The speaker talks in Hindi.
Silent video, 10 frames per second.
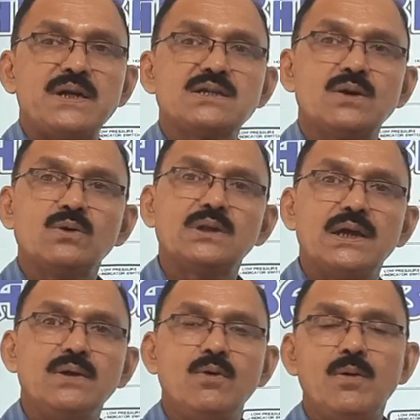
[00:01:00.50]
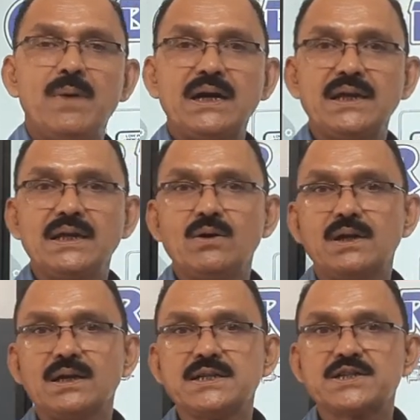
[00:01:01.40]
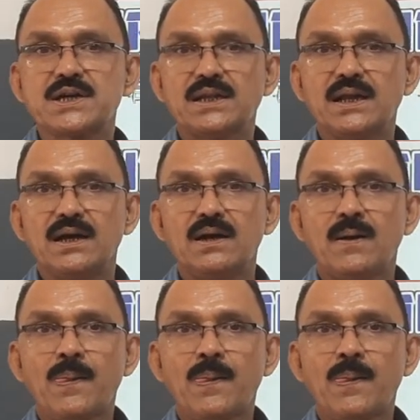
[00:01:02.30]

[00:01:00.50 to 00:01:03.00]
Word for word: प्रेशर होते ही वो बाकी को रिलीज कर देगा